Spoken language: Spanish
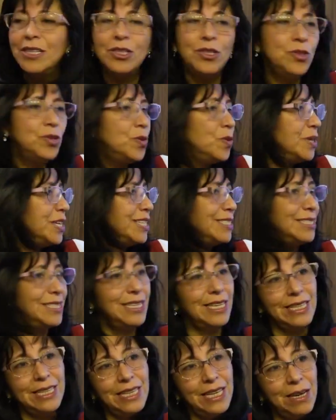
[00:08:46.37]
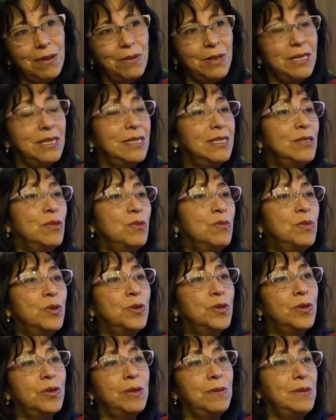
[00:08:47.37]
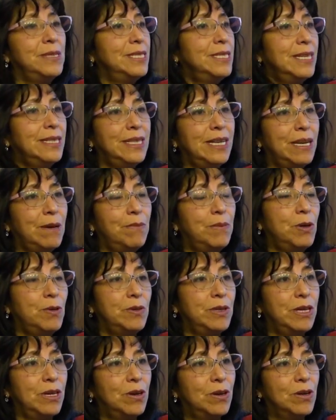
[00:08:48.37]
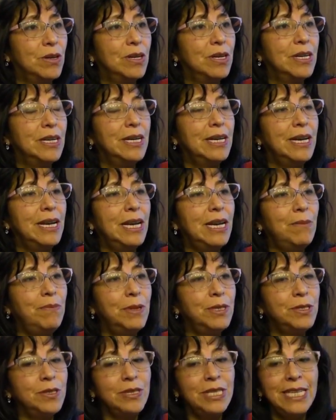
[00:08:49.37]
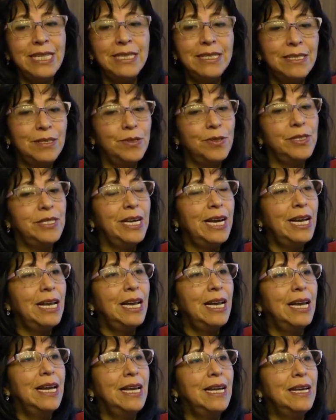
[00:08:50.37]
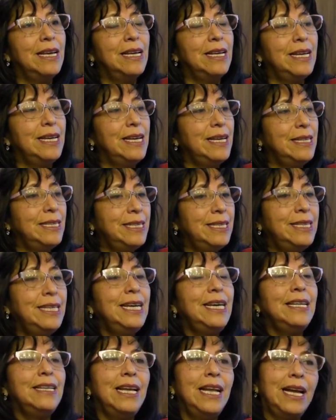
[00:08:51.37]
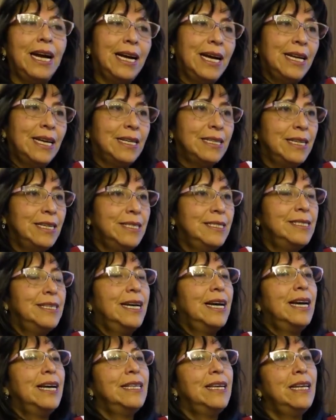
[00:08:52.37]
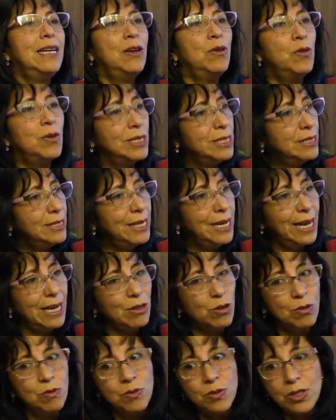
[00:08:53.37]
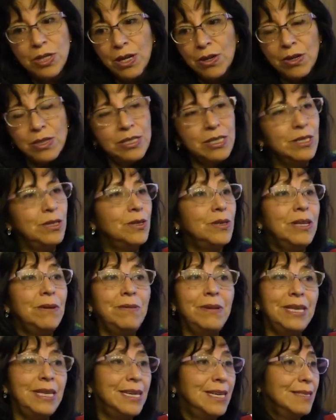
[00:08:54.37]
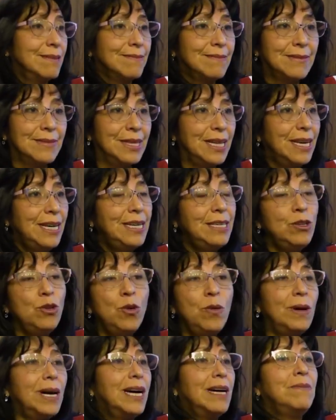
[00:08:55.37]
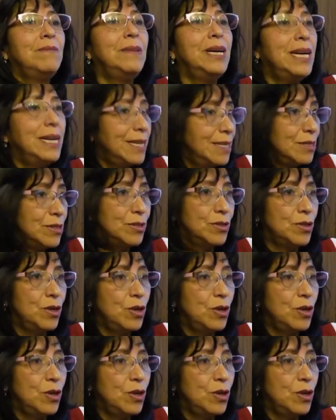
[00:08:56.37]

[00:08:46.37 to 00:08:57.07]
no es tratable desde un punto de vista terapéutico. La persona antisocial tiene la característica delincuencial como un recorrido de vida y no va a cambiar eso.